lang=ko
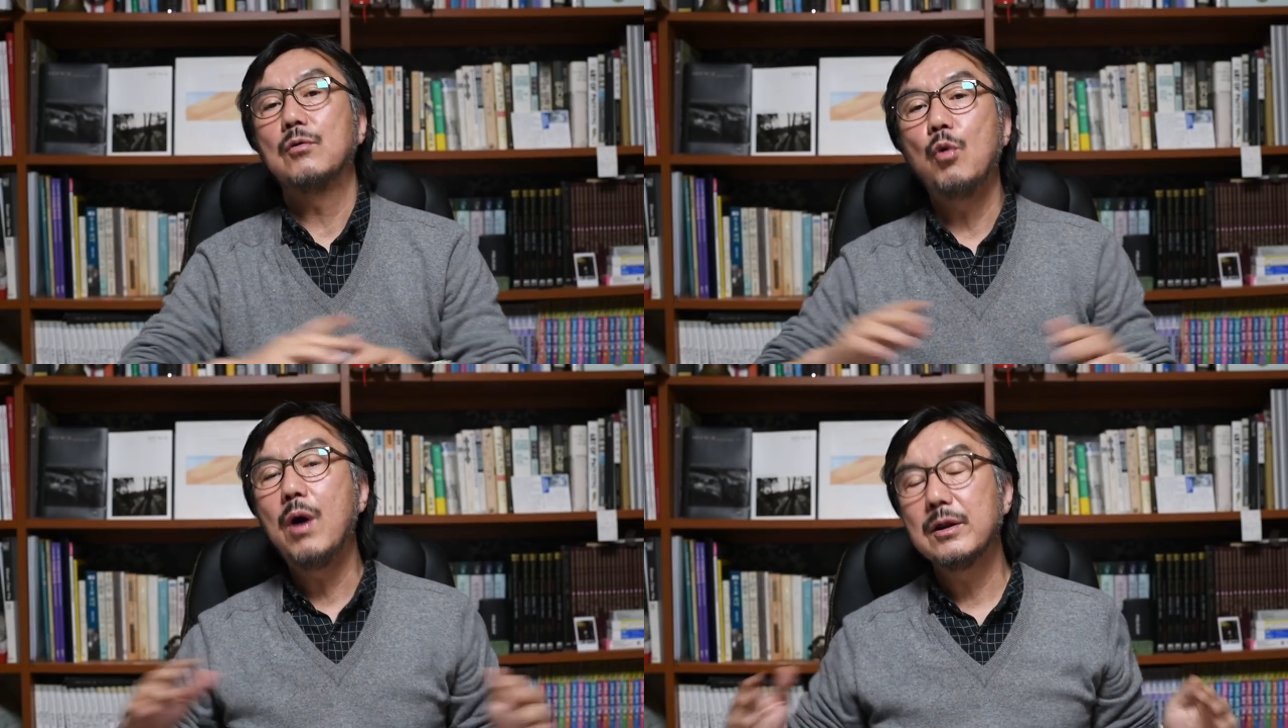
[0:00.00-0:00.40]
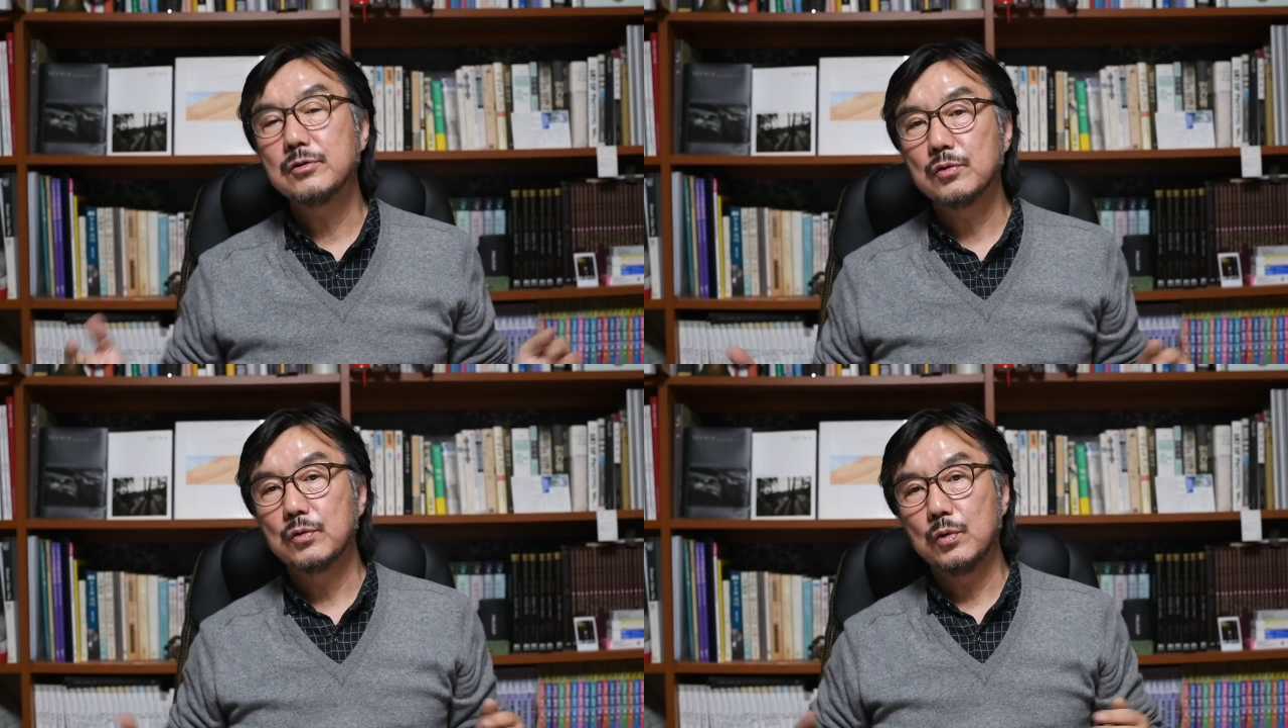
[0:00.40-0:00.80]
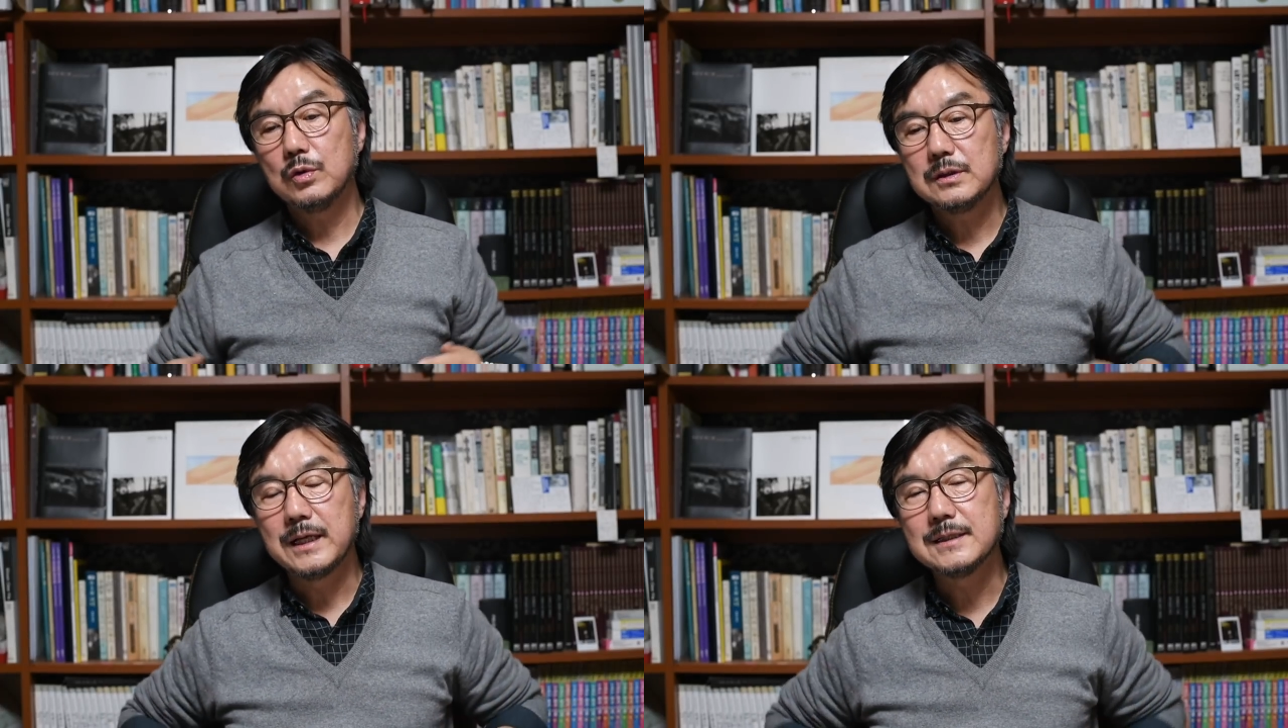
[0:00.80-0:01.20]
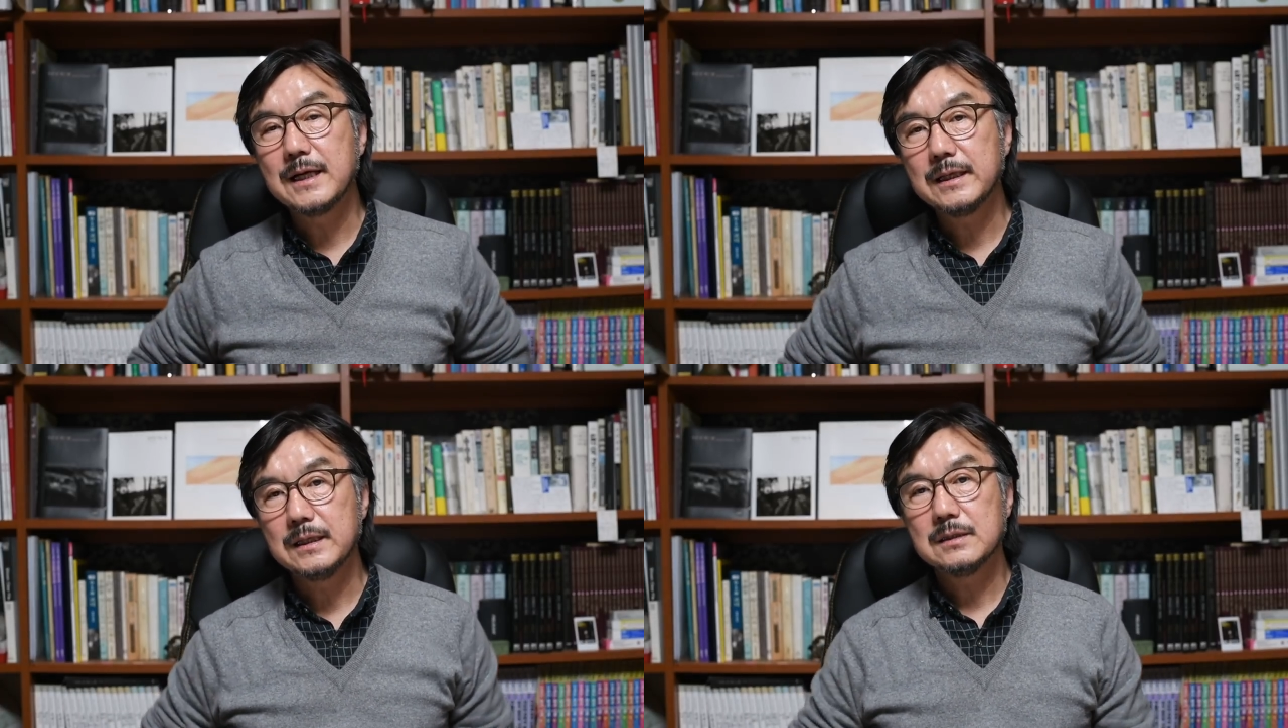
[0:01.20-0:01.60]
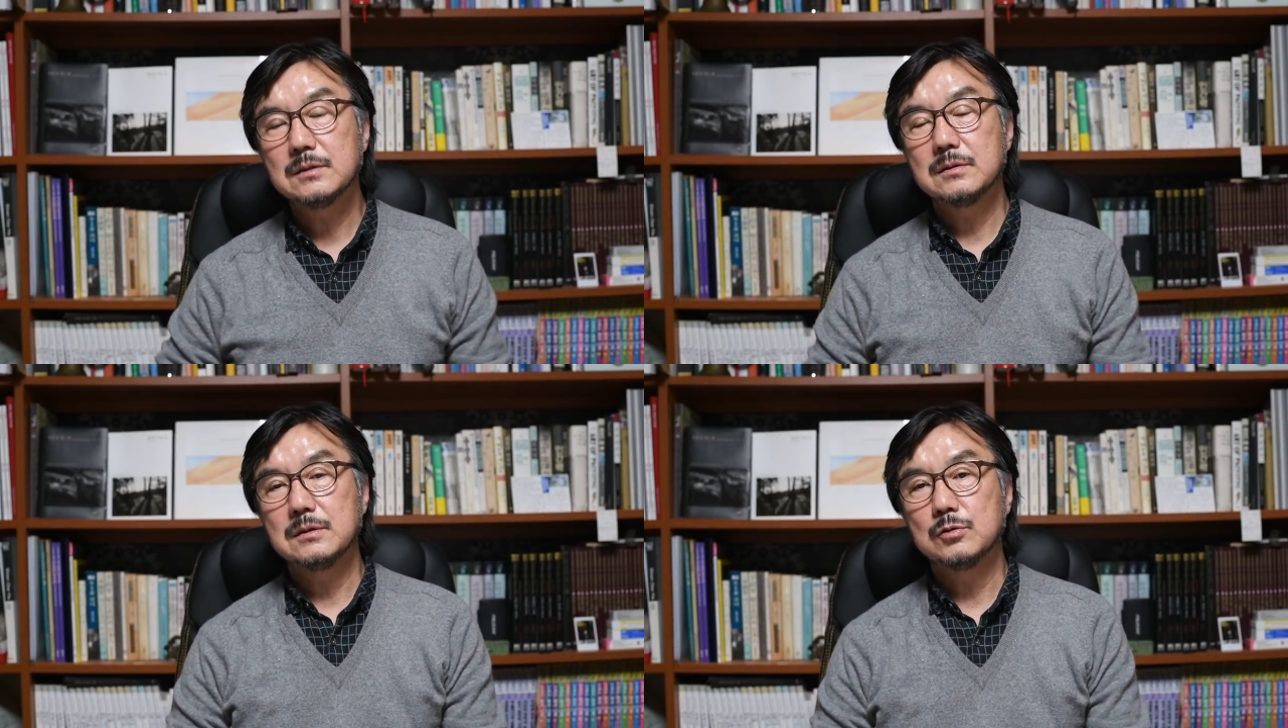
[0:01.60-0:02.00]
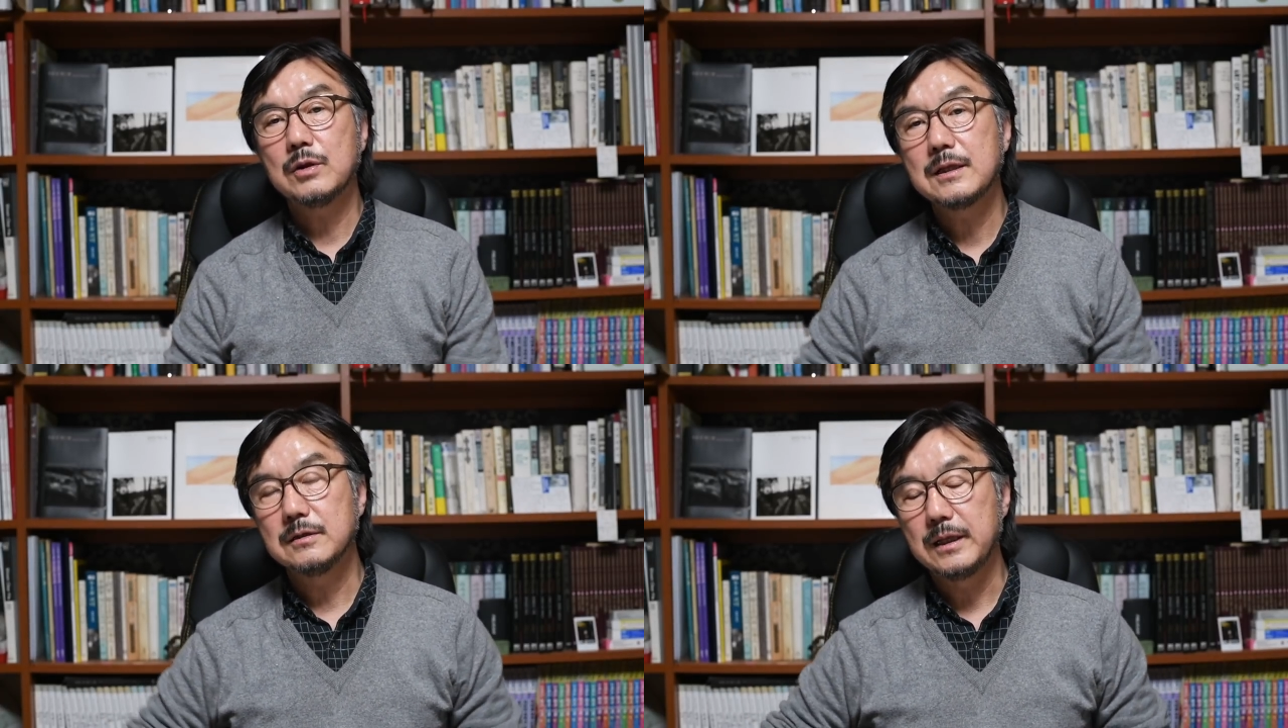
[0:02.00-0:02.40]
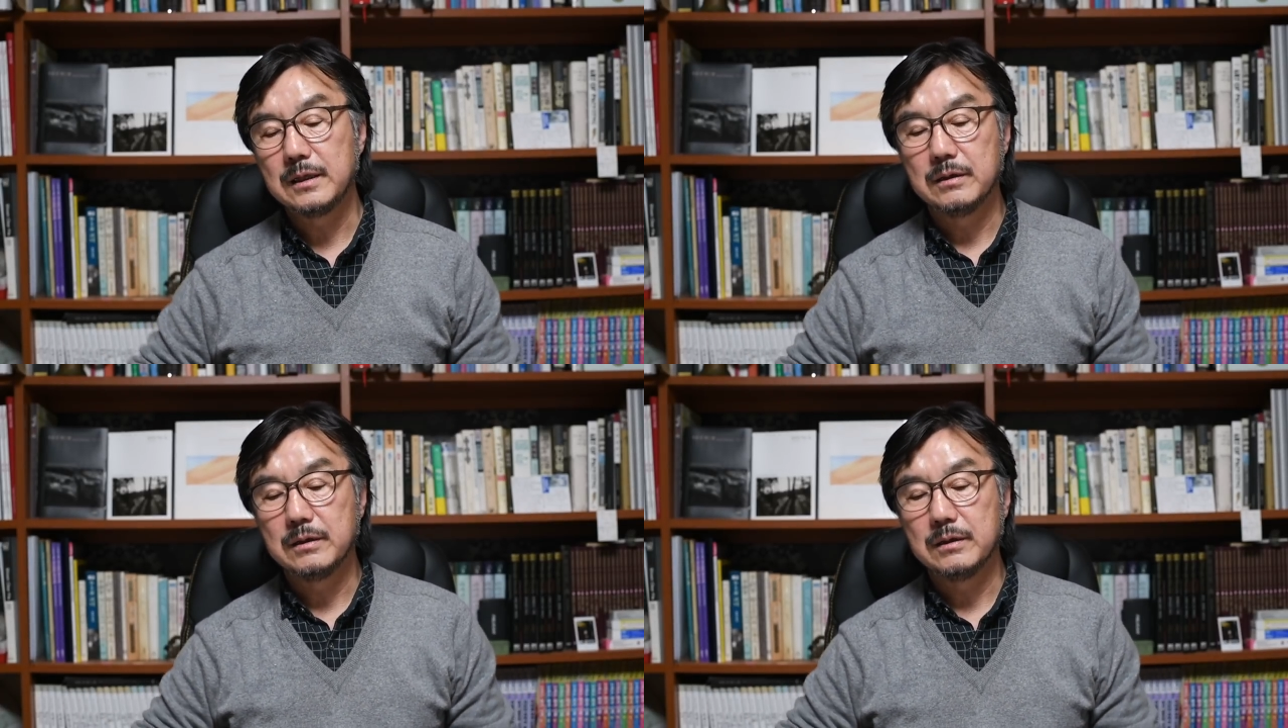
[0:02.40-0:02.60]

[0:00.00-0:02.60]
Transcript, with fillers: 고환 쪽으로 내장이 쏟아져 내린